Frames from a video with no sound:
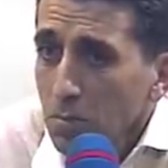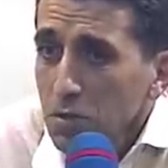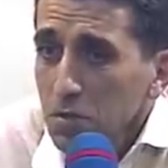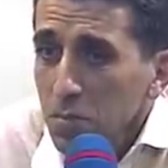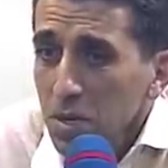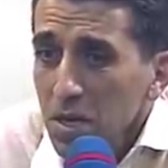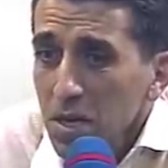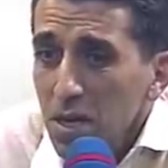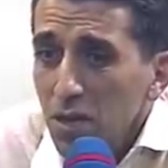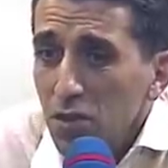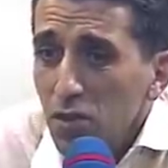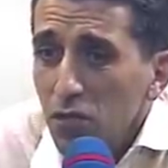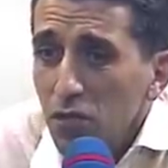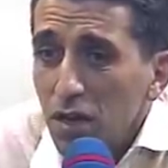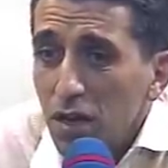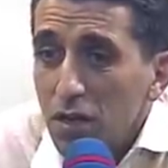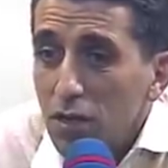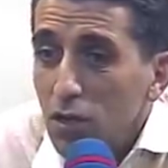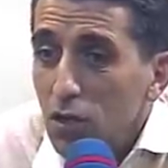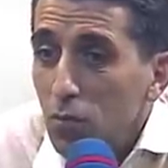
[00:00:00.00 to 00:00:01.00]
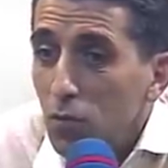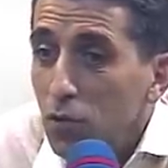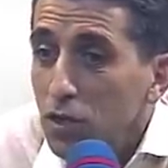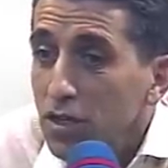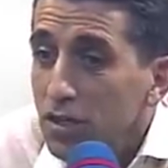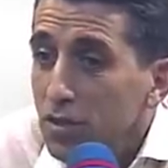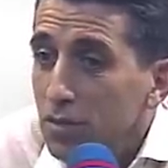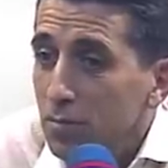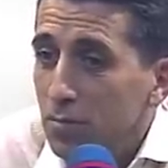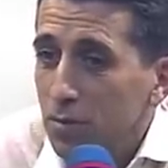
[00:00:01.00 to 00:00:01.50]
مش معناها خذوا في خاطرهم
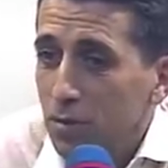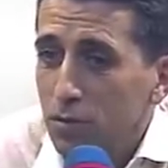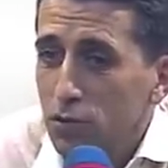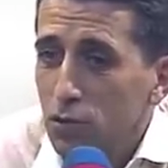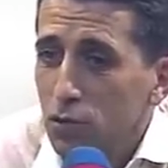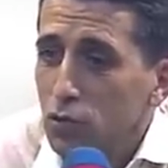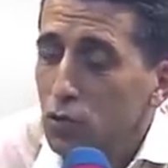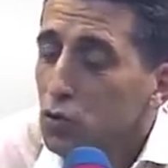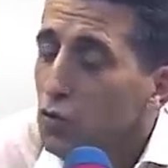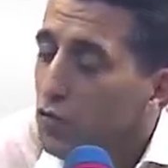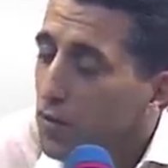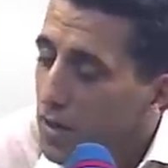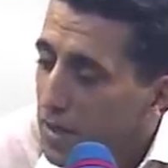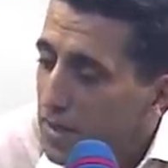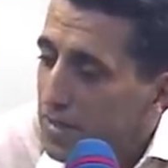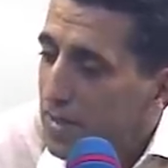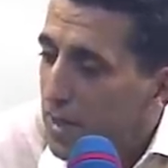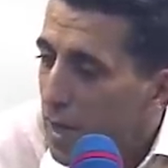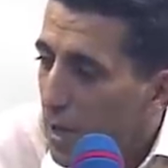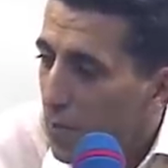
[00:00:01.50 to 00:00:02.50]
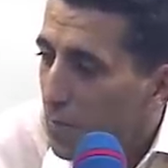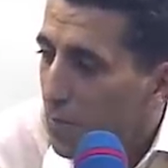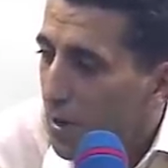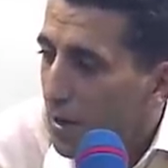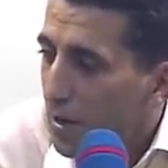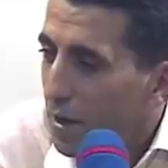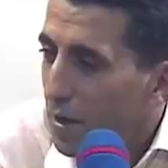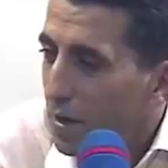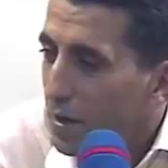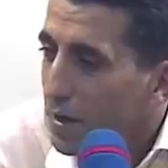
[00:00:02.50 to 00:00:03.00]
وليد شوف رانا اصحاب
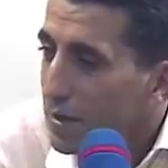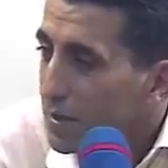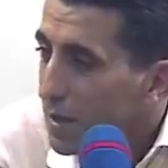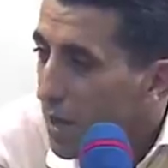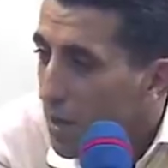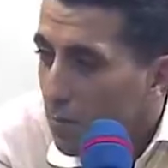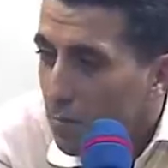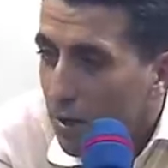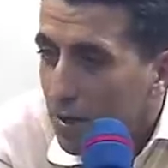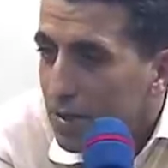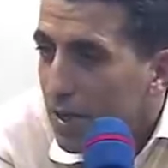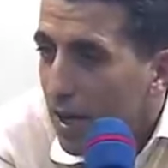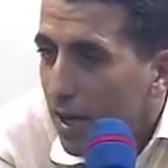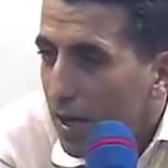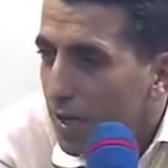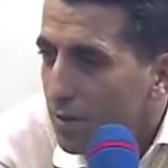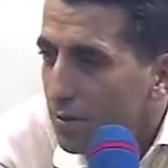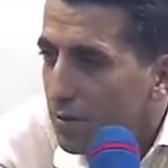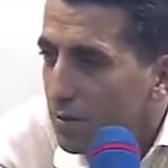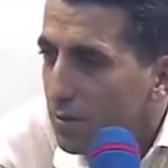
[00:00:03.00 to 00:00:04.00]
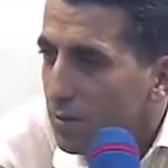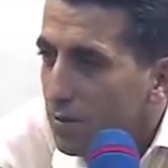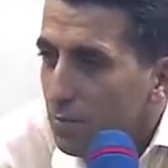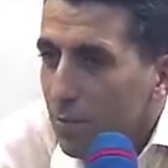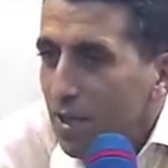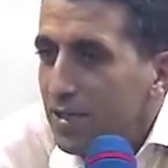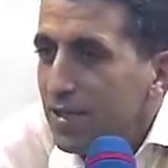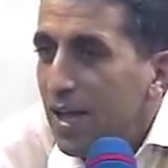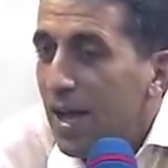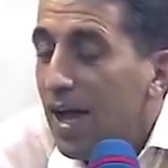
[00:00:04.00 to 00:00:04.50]
معناها الاصحاب معناتها أيوة، متفاهمين
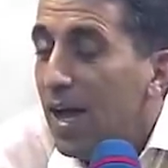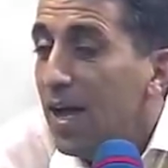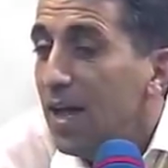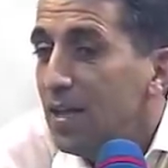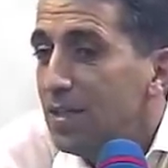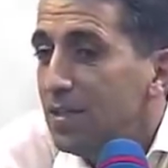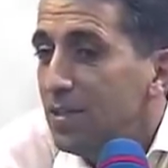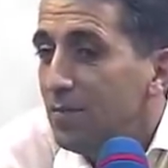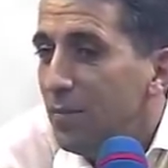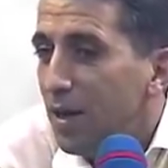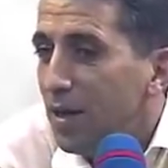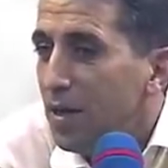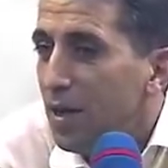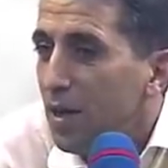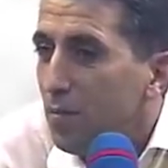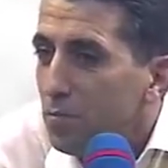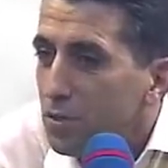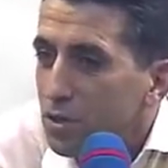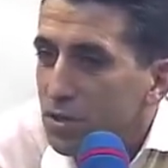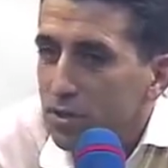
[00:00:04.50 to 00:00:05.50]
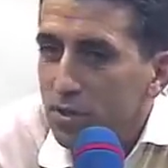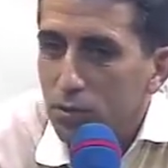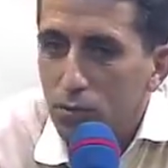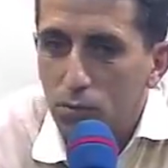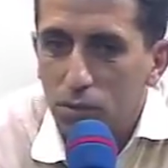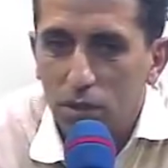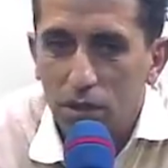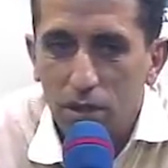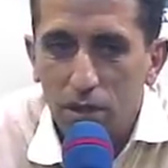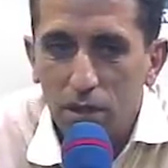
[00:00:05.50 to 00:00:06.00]
فيها معناتها أيوة. عادي معناها باش
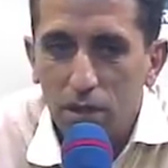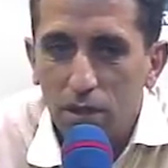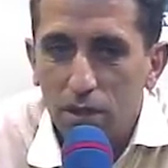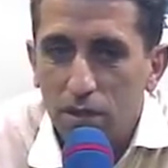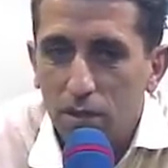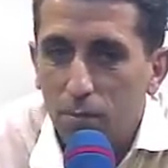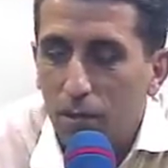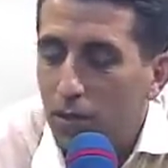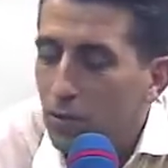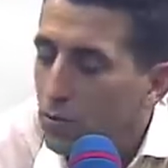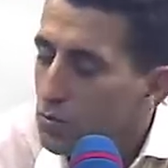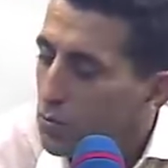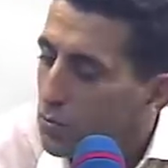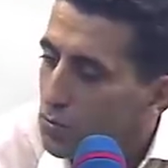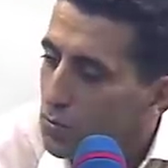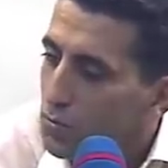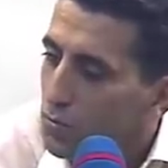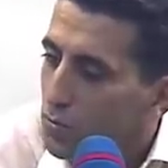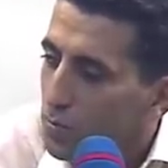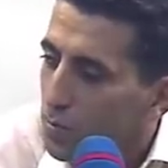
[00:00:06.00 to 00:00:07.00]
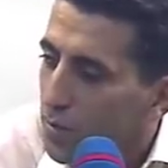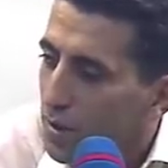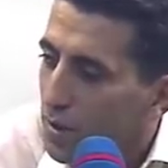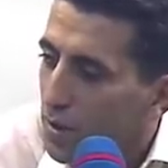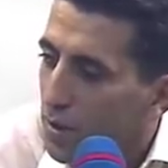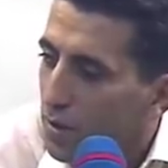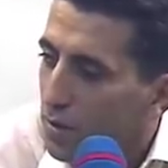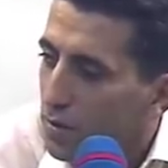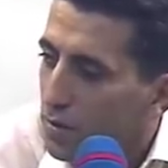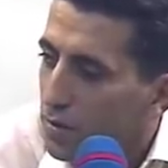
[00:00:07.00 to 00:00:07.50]
يصيروا دي دي مالونتوندو
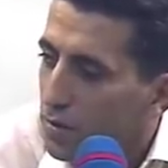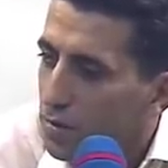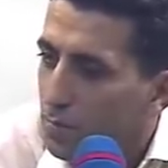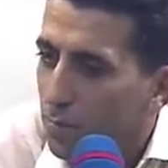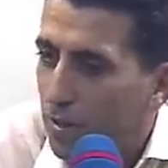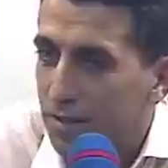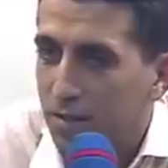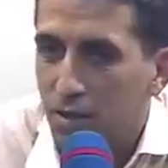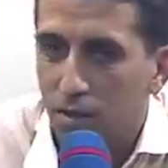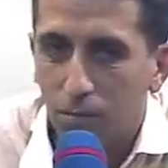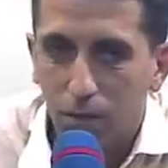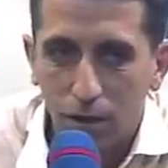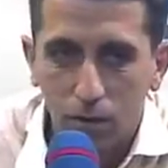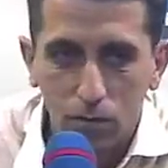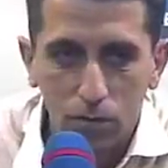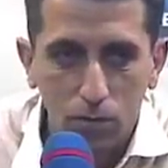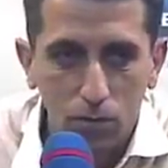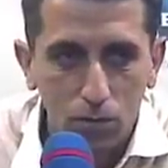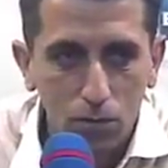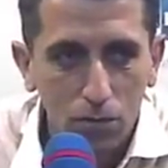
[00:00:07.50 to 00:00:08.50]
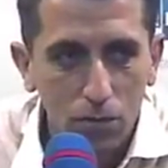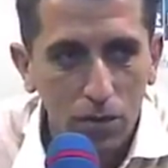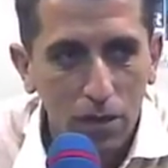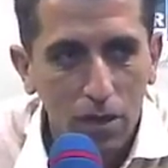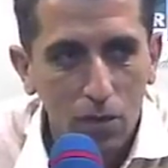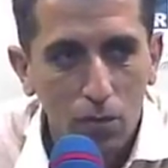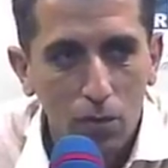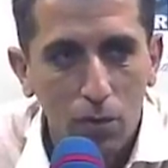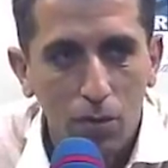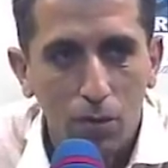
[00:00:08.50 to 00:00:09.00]
معناها معناتها لي مالونتوندو
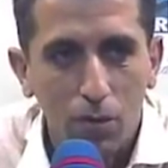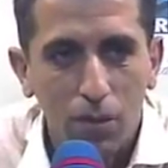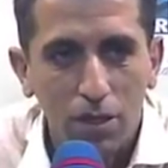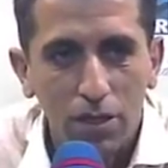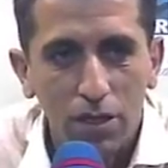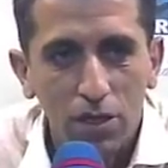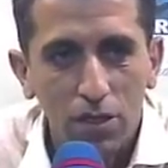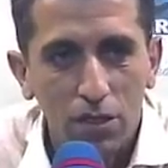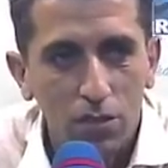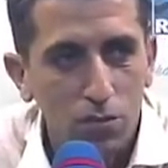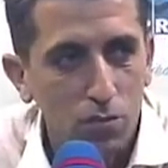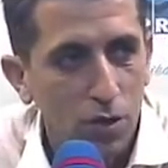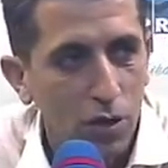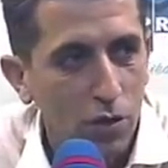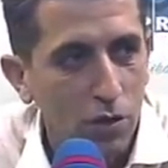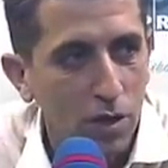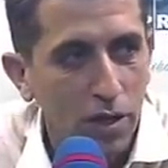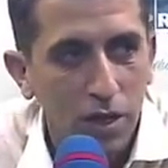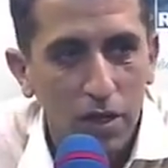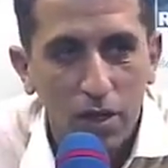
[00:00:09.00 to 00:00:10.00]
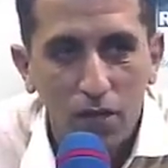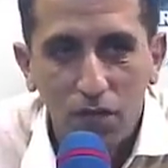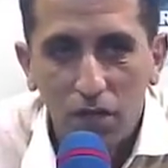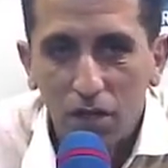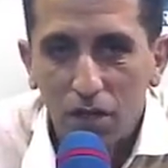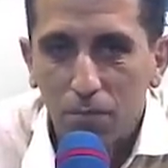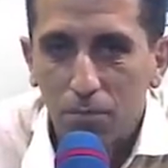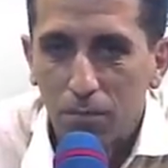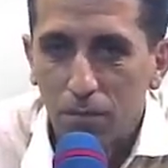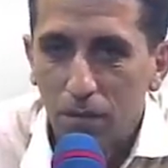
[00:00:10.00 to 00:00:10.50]
راهو وقتاش نجم نحكيو على
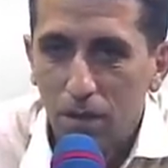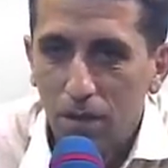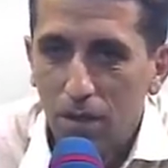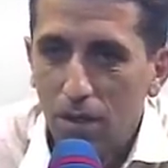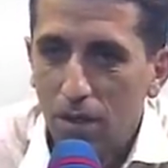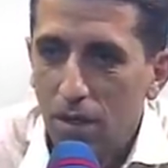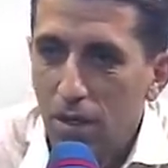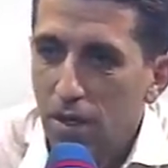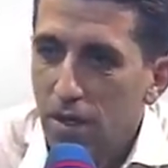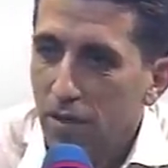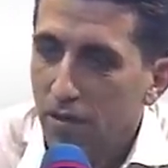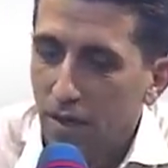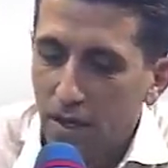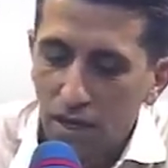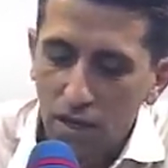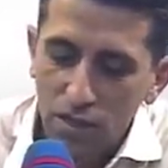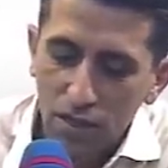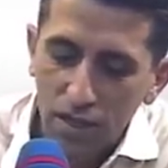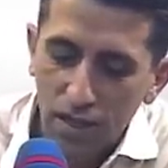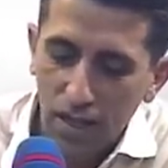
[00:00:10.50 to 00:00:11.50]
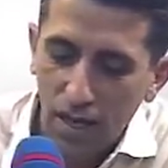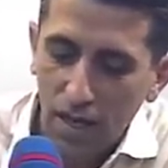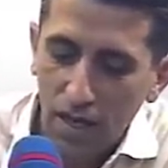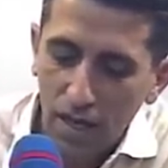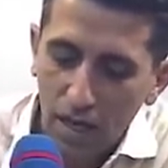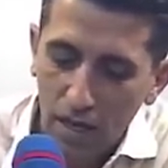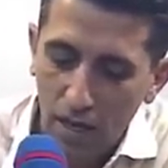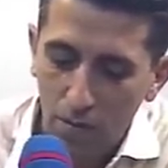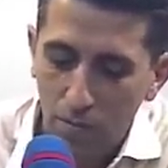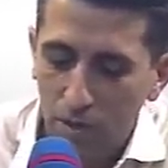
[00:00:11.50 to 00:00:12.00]
خلافات اذا كان جات
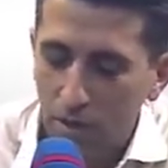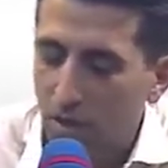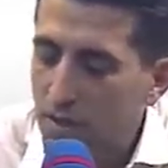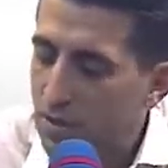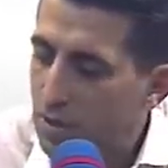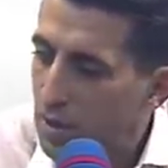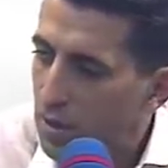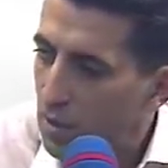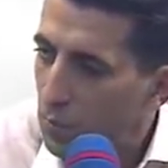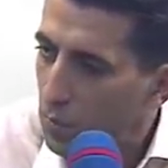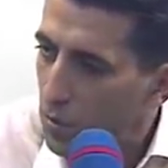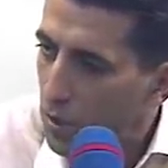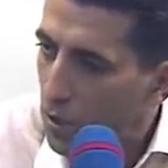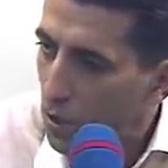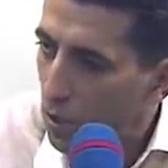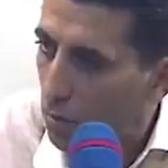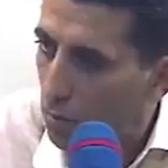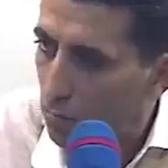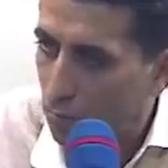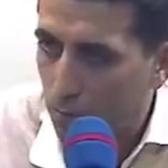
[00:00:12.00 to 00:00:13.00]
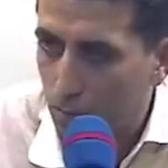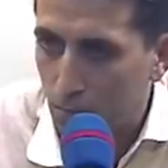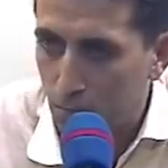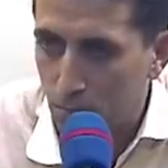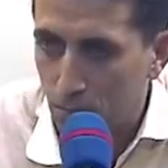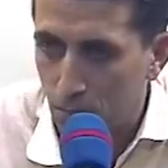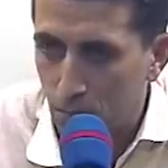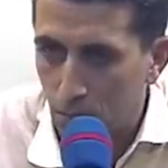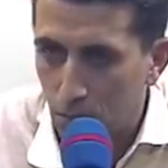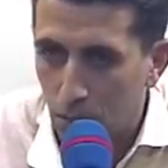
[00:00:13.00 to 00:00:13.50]
العلاقه بيناتي انا وياهم
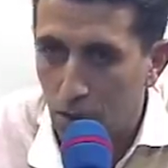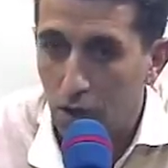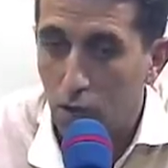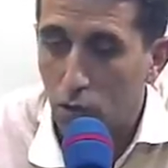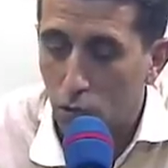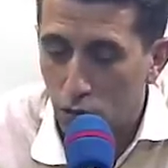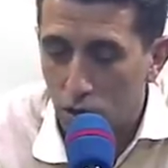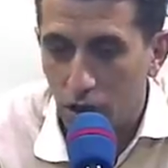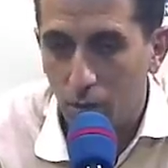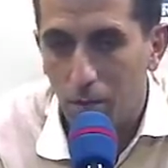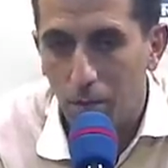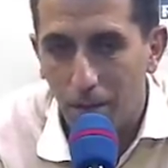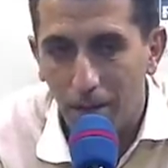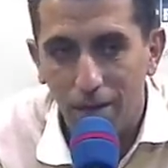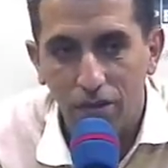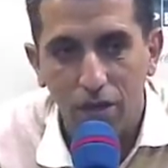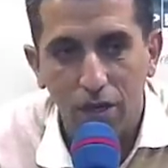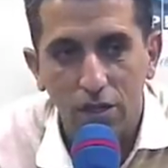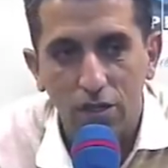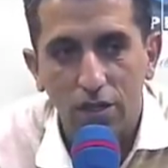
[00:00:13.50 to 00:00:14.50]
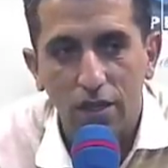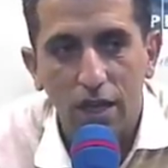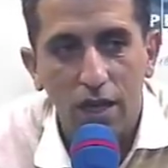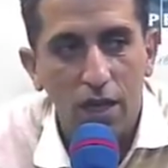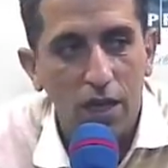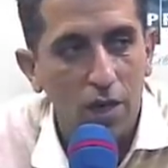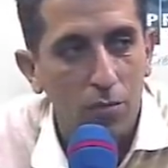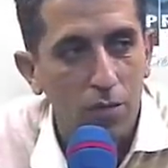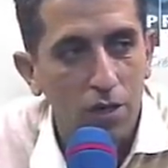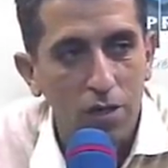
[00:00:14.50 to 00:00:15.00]
ولا الكلنا مع بعضنا كانت
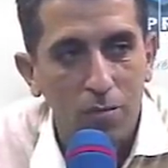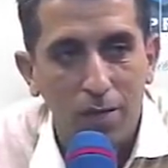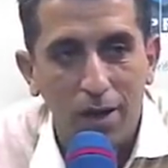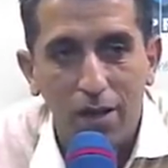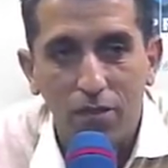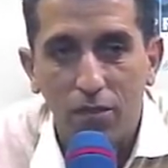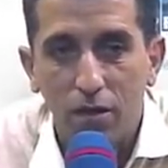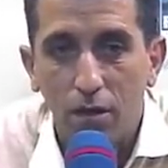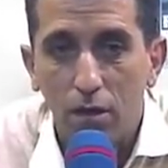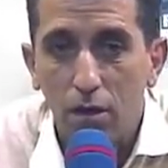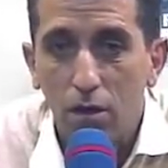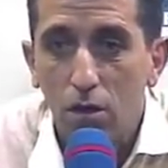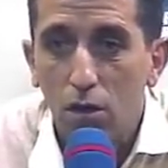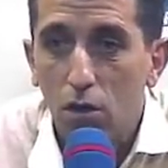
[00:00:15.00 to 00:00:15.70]
العلاقه بينات بعضنا